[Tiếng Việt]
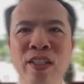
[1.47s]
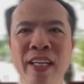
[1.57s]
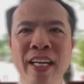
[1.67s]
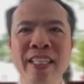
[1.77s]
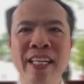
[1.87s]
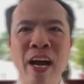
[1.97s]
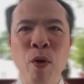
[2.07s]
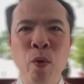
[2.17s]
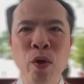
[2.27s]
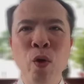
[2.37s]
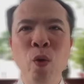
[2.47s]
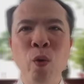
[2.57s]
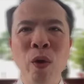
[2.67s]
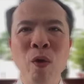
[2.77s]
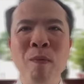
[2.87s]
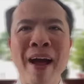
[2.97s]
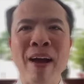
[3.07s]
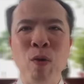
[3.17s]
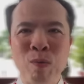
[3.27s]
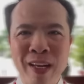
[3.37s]
Con xin kính chào quý cụ, quý ông
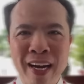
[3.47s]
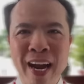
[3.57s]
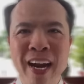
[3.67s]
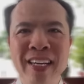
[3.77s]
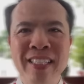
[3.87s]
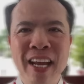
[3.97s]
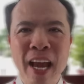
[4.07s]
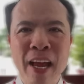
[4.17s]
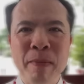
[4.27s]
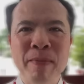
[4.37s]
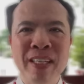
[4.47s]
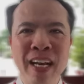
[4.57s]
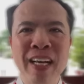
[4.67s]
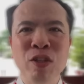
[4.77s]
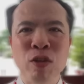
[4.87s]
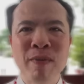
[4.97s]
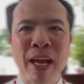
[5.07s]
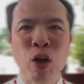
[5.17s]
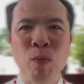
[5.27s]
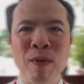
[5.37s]
bà cùng tất cả anh chị em. Giờ đây chúng
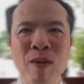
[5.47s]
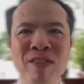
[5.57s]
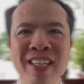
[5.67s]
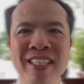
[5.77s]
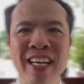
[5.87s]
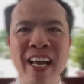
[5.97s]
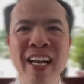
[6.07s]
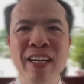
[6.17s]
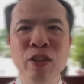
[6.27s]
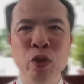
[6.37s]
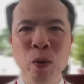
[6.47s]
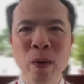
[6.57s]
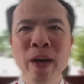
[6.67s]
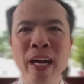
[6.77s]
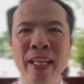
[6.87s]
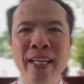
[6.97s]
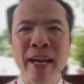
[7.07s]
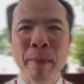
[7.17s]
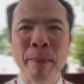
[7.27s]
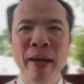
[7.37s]
ta cùng nhau chia sẻ lời Chúa ngày
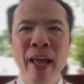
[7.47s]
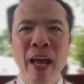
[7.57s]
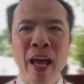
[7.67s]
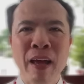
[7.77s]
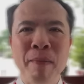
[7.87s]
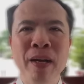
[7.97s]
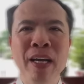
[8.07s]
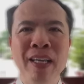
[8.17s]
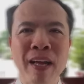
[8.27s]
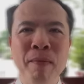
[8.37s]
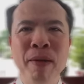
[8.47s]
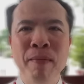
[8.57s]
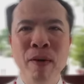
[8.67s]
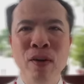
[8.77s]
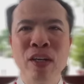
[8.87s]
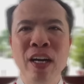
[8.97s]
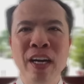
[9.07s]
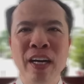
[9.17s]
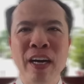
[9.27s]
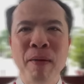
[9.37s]
thứ năm 20 tháng 11
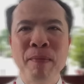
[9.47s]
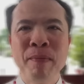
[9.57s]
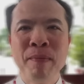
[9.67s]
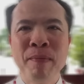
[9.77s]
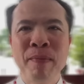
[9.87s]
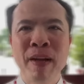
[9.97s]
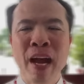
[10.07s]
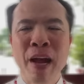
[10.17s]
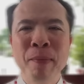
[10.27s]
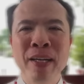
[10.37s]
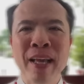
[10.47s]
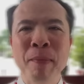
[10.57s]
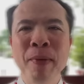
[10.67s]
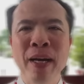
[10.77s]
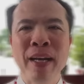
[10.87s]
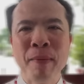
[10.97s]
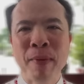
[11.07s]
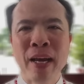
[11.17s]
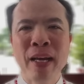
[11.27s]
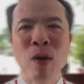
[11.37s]
năm 20 tháng 10
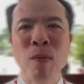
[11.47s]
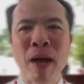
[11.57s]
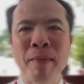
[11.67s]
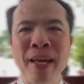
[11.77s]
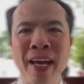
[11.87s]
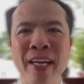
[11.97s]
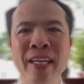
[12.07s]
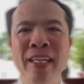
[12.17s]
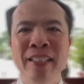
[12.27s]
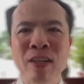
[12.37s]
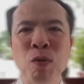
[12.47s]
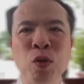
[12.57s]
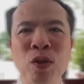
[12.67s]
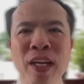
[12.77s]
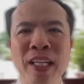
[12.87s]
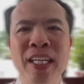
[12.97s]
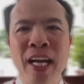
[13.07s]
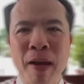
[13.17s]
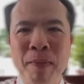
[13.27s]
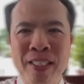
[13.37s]
năm 2022 sau Chúa nhật
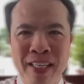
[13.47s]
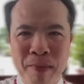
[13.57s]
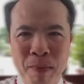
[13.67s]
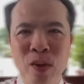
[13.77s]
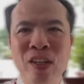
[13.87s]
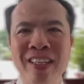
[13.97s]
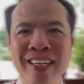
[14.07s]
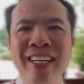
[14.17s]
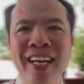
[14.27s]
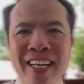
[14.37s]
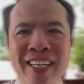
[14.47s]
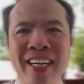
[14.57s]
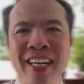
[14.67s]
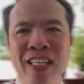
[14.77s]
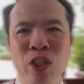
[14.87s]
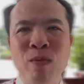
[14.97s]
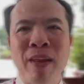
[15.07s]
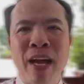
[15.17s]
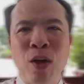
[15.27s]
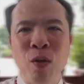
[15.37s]
thứ 29 mùa thường niên.
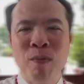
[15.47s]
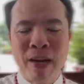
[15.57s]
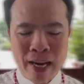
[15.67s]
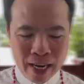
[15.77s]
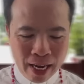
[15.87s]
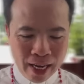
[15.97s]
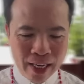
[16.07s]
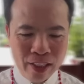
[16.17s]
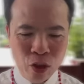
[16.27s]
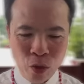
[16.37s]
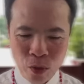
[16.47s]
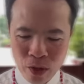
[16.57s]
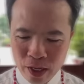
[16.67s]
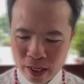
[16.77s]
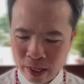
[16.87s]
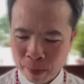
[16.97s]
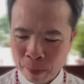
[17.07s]
Chúng ta cùng lắng nghe lời Chúa.